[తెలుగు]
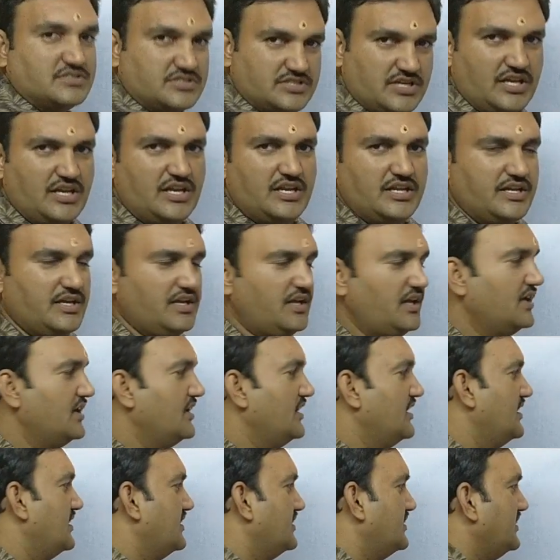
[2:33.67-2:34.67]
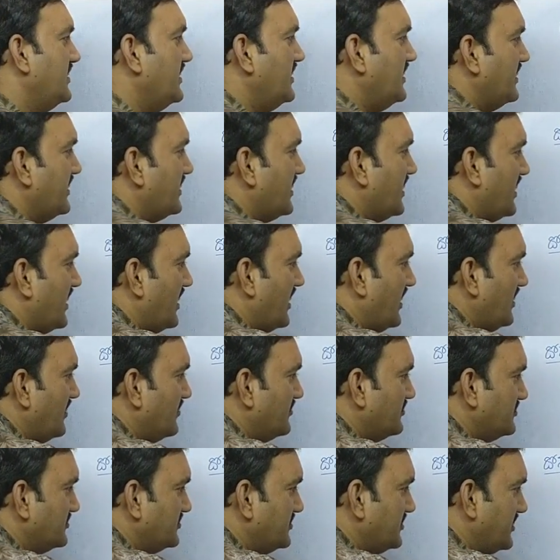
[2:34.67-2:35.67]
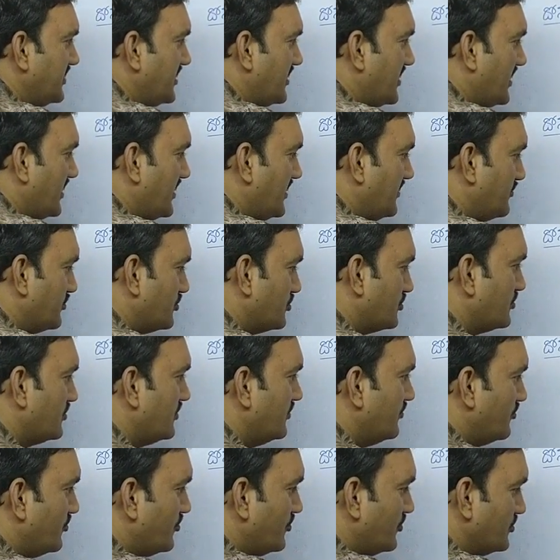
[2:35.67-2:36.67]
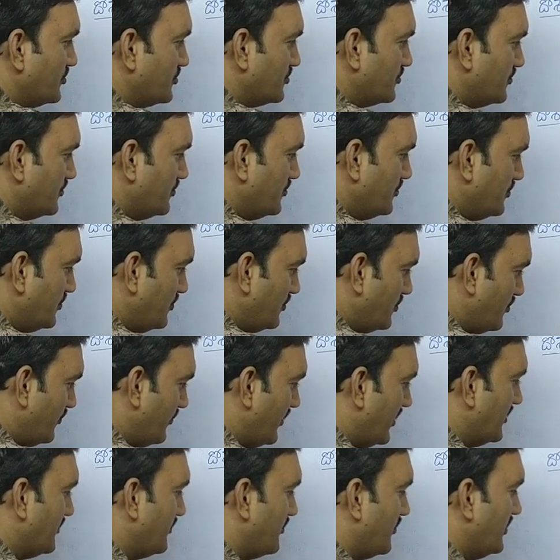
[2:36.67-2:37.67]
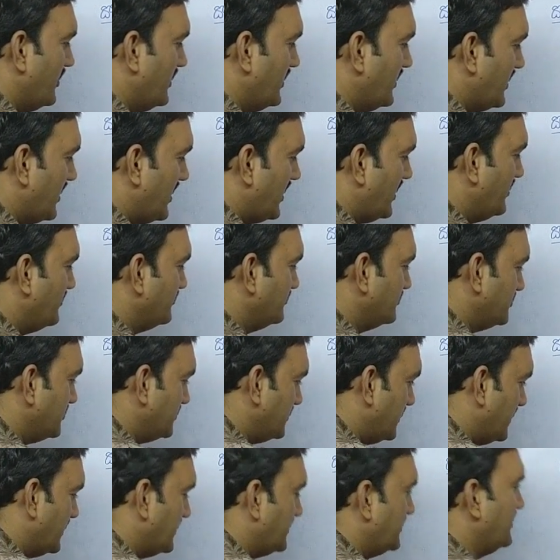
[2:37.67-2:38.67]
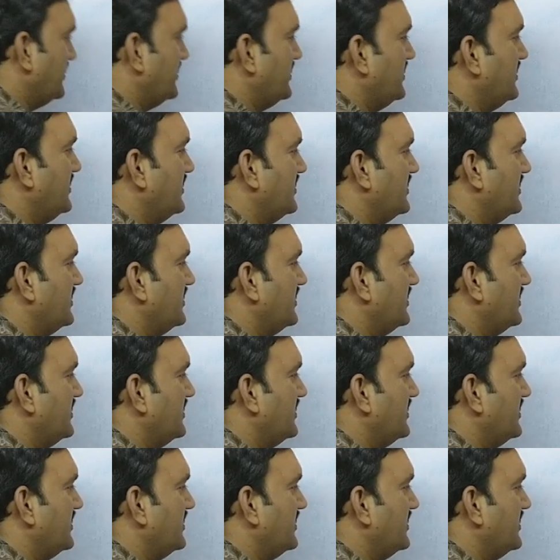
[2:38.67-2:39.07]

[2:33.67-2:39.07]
చల్లి దీన్ని ఇక్కడి నుంచి ఇక్కడికి మొత్తం ఊడ్చుకుంటూ వెళ్ళిపోయి ఇక్కడ నుంచి ఎత్తి